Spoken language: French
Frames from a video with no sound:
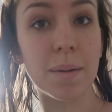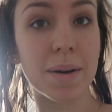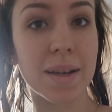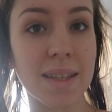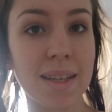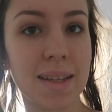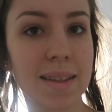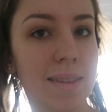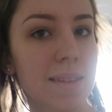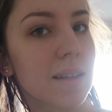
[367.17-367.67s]

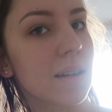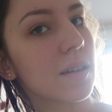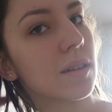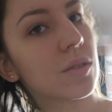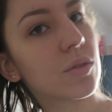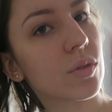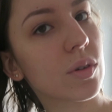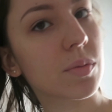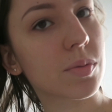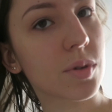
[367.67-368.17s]
ma tête
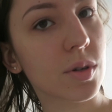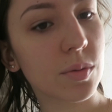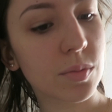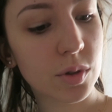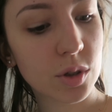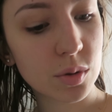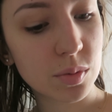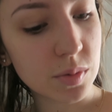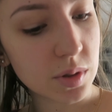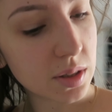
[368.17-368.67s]
Faut
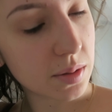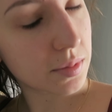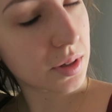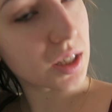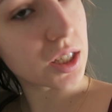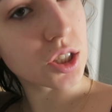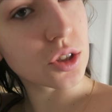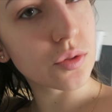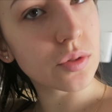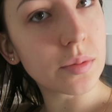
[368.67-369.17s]
absolument que je me
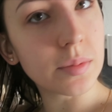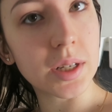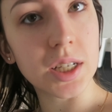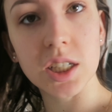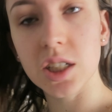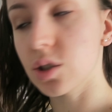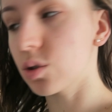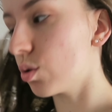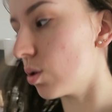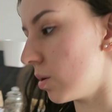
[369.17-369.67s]
démêle les cheveux, mais
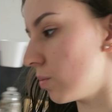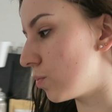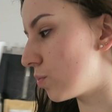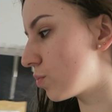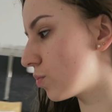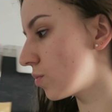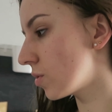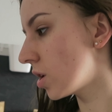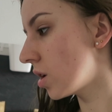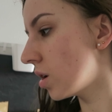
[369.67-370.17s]
là, je suis,
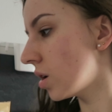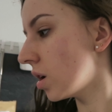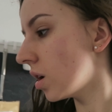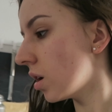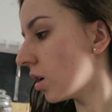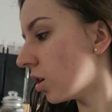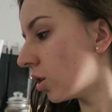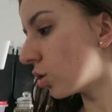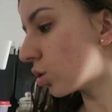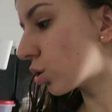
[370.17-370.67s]

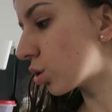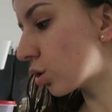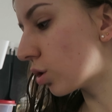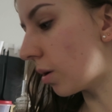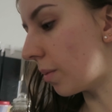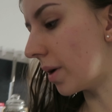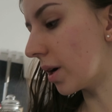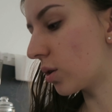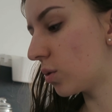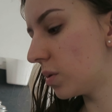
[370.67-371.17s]

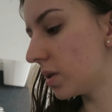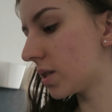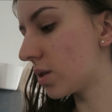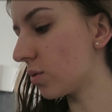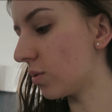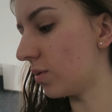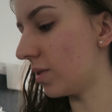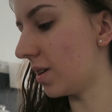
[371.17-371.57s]
dans ma cuisson.